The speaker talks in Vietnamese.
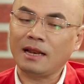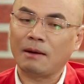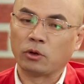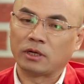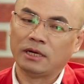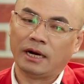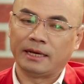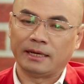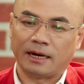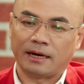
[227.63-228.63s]
Thế là một
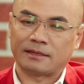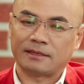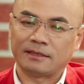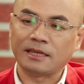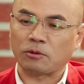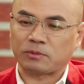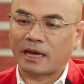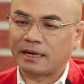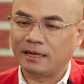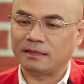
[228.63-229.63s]
người ờ, dân tộc
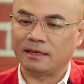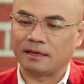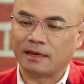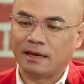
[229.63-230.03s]
Tây đi thì